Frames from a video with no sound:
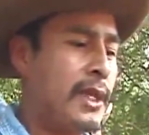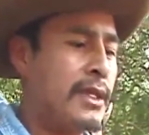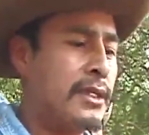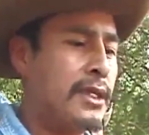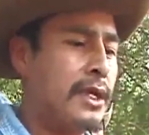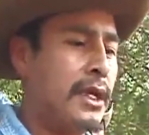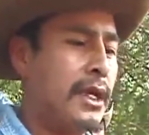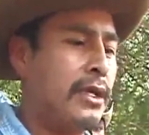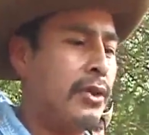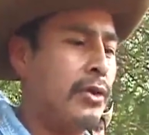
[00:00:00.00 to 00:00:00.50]

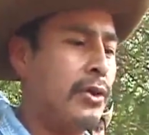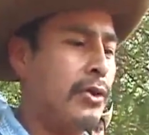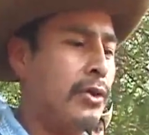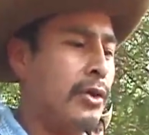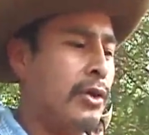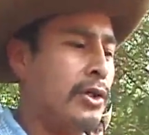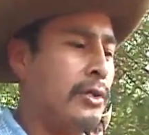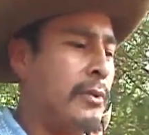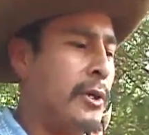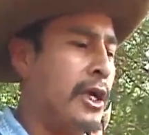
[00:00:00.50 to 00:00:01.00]
San Antonio
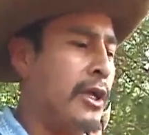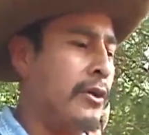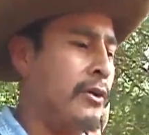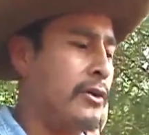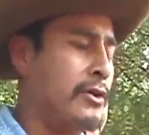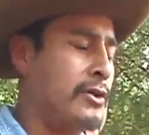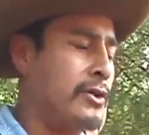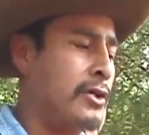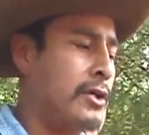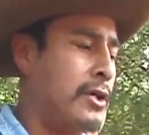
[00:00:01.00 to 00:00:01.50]
Los
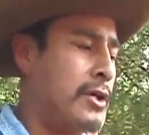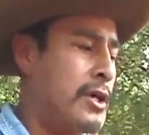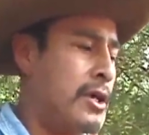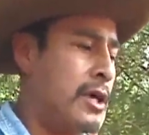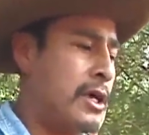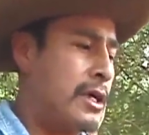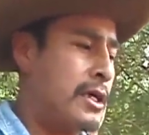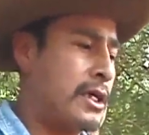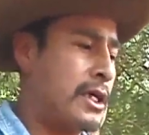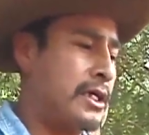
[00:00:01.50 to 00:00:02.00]
Baños,
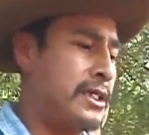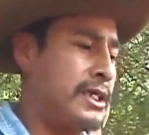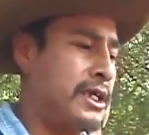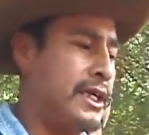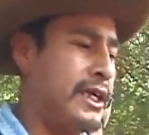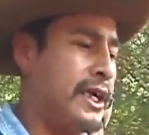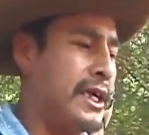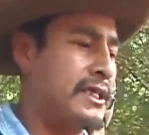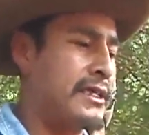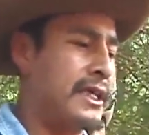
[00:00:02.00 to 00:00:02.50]

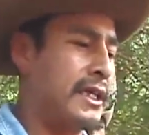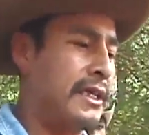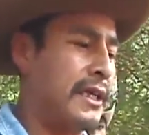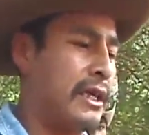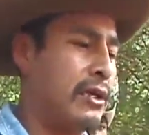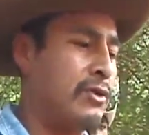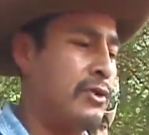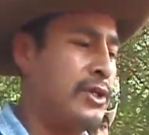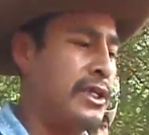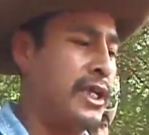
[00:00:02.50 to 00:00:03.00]
Ranchería
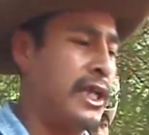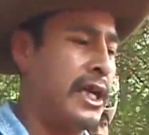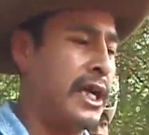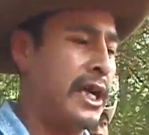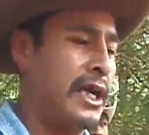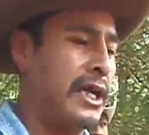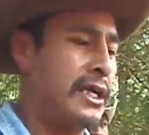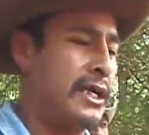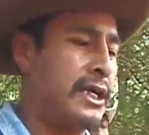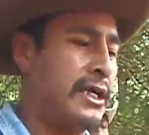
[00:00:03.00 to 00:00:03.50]
Santa
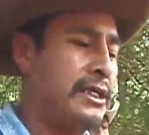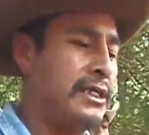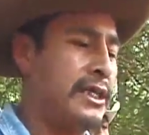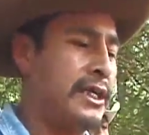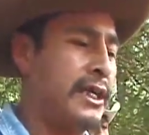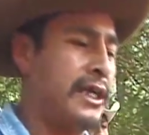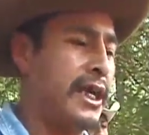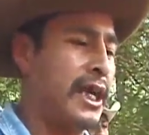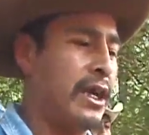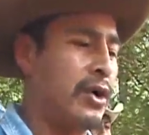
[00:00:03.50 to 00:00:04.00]
Lucía,
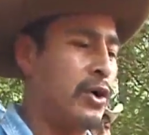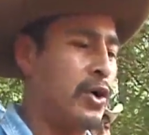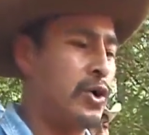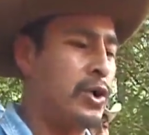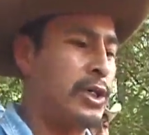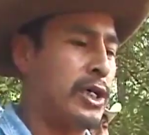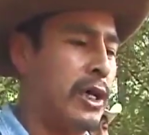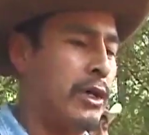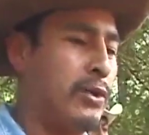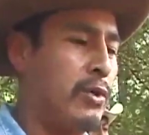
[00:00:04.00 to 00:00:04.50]
Ranchería
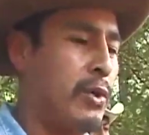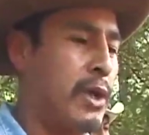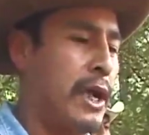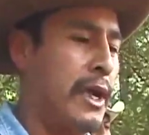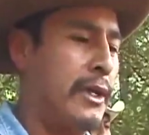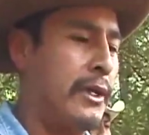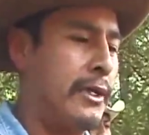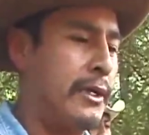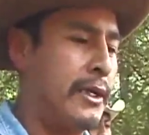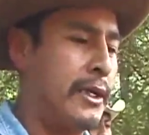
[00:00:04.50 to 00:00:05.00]
Cruz
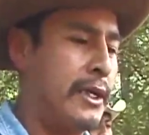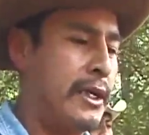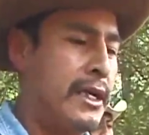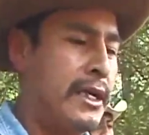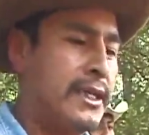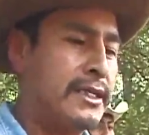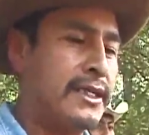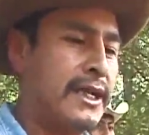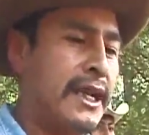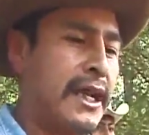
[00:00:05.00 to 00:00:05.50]
Cantulán,
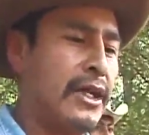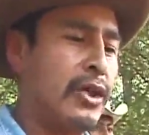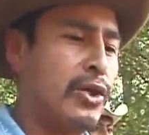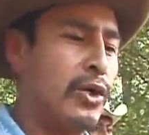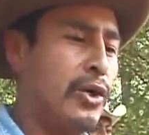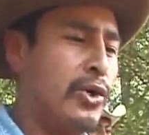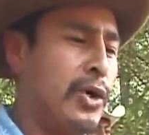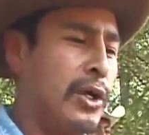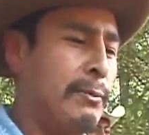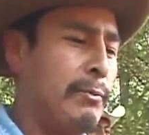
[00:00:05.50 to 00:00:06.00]
San
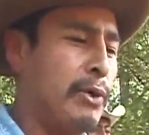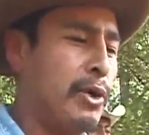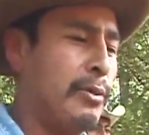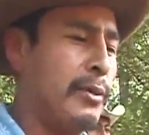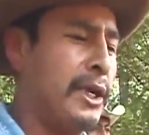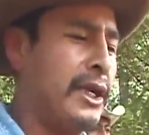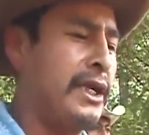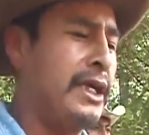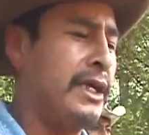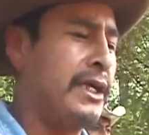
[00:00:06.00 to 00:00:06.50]
Antonio El
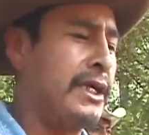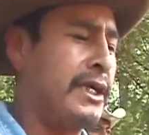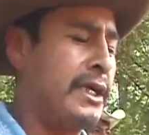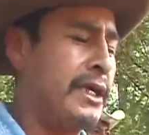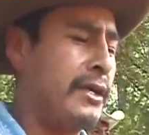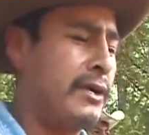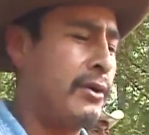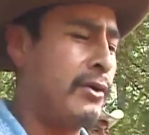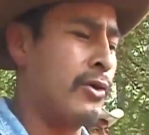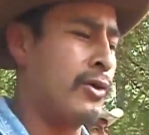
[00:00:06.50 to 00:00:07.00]
Porvenir,
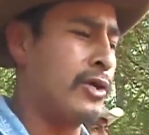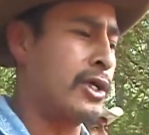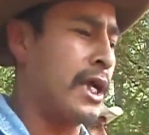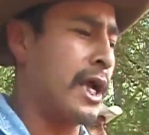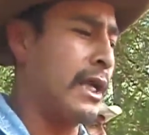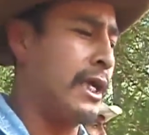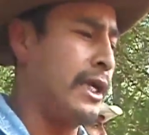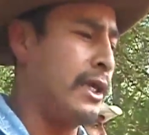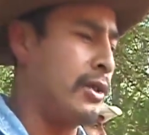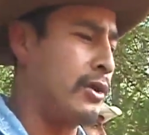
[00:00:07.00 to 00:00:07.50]

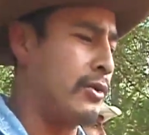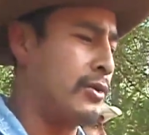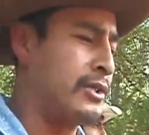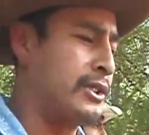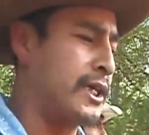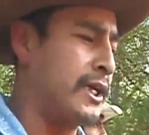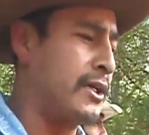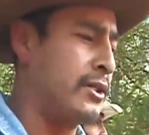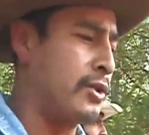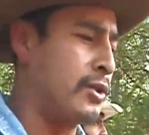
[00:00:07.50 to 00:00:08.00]
Salito,
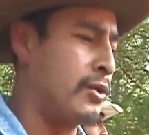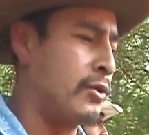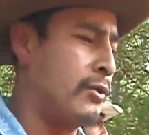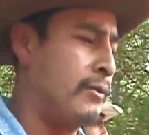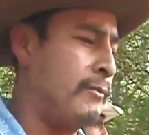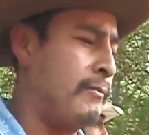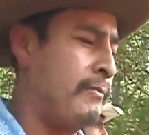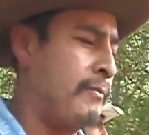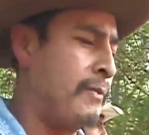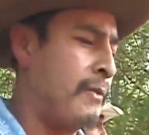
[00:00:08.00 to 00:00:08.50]
Centro,
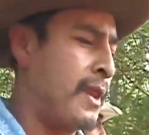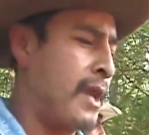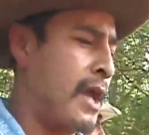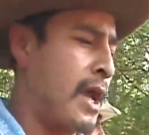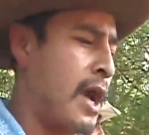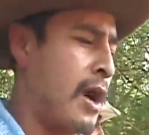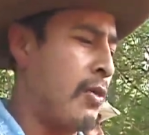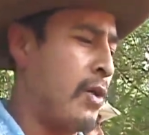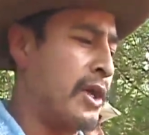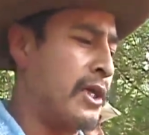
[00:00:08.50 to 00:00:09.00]

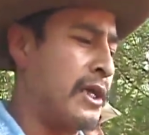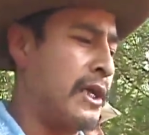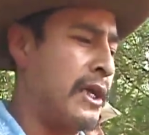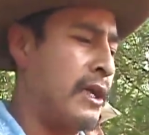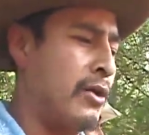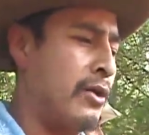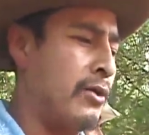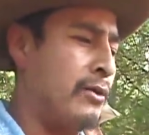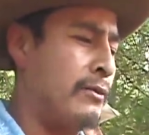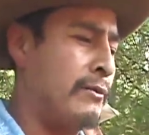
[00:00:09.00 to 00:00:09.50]
Agua de
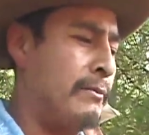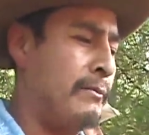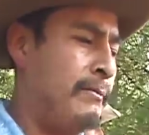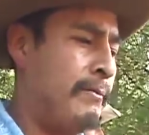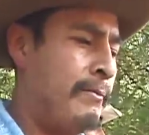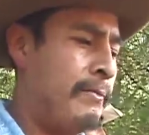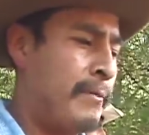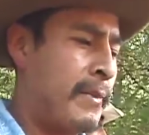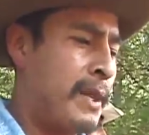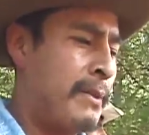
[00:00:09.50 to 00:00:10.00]
León,
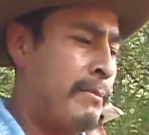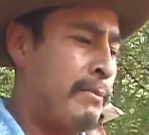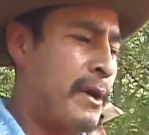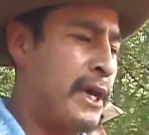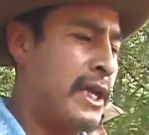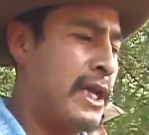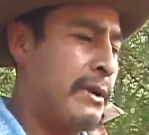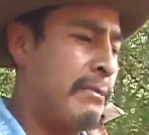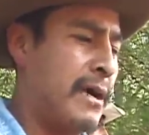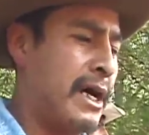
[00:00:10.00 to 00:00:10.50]

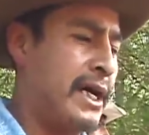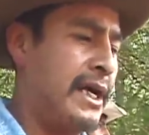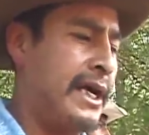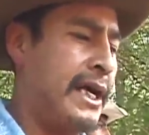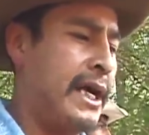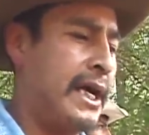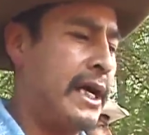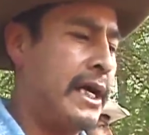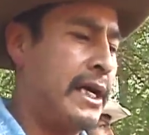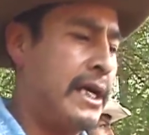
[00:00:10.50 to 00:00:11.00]
Peña
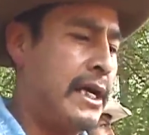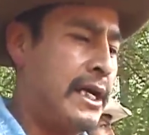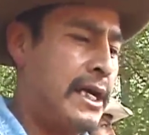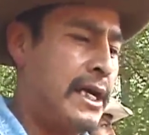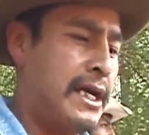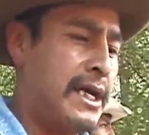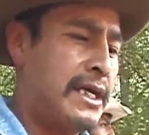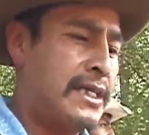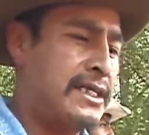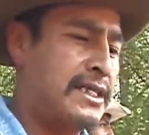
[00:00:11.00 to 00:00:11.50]
María,
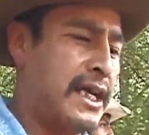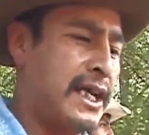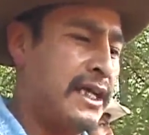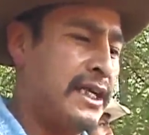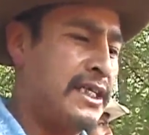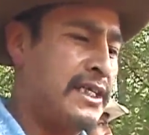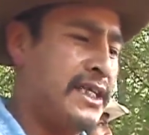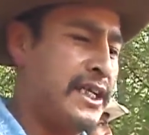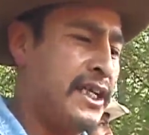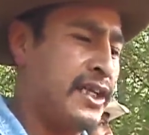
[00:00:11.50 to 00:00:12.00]
San
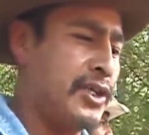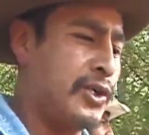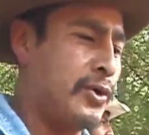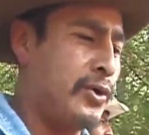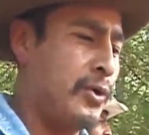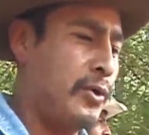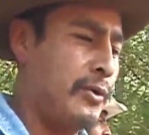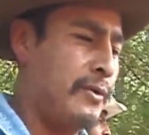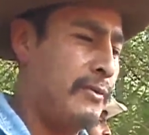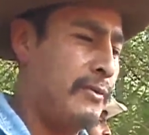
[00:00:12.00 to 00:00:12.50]
Isidro.